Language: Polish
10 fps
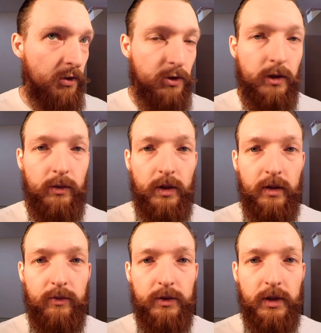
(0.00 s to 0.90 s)
Szczególnie
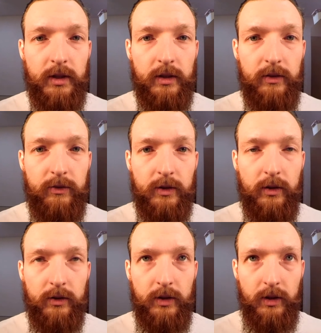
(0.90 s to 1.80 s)
na włosach e,
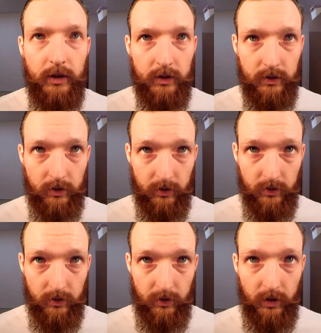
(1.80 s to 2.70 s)
wilgotnych jest,
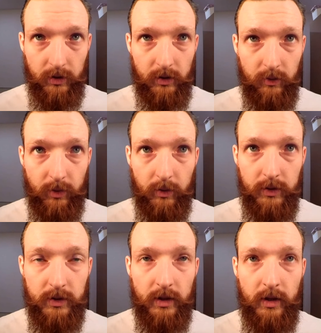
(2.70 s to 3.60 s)
jest średni ten
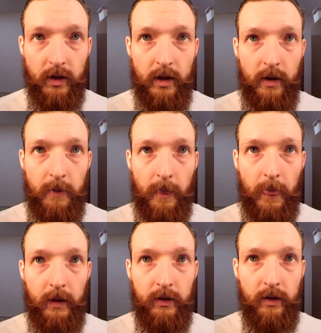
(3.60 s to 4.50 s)
połysk.
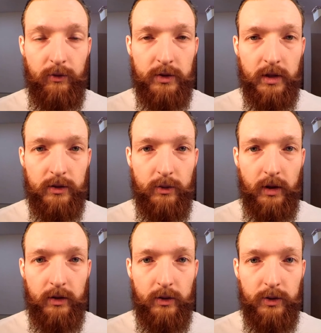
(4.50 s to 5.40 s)
E, na włosach
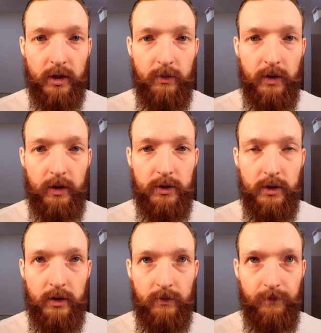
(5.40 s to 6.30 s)
suchych troszkę mniejszy,